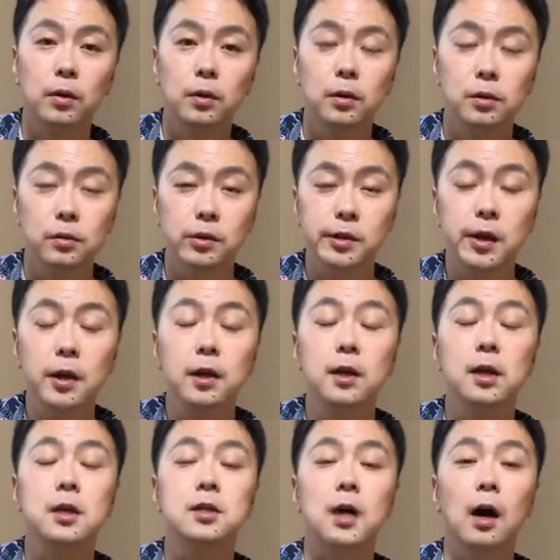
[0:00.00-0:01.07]
そして
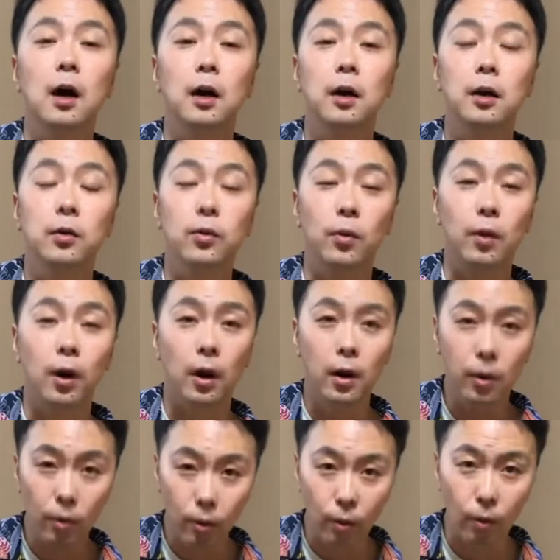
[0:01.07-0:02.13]
3弦の開
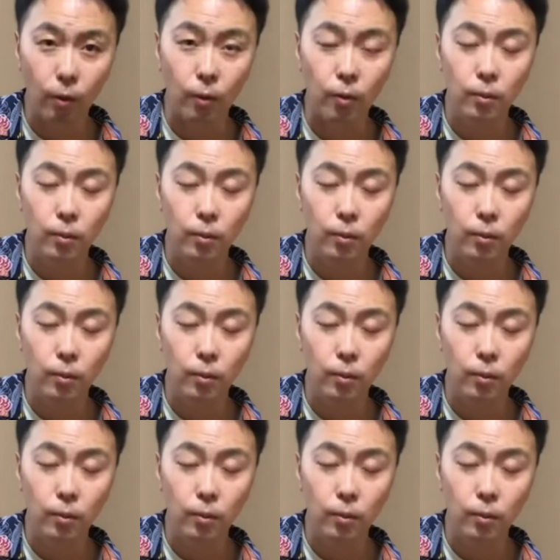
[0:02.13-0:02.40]
放。